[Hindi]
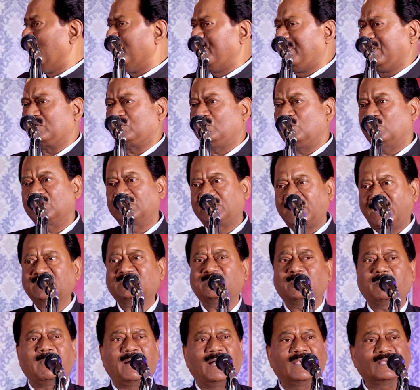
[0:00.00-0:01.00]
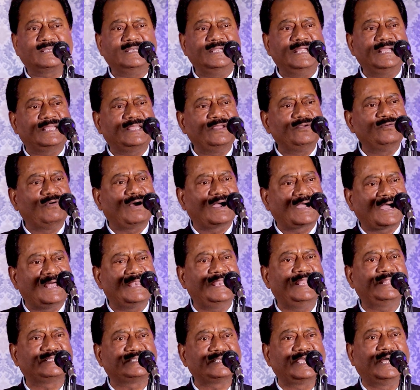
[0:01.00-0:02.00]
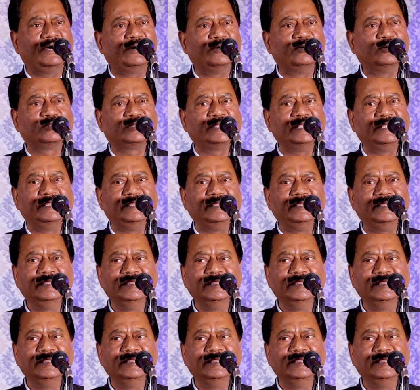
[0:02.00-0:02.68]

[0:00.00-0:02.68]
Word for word: पर दुख दर्द बांटने की वकालत जहाँ होती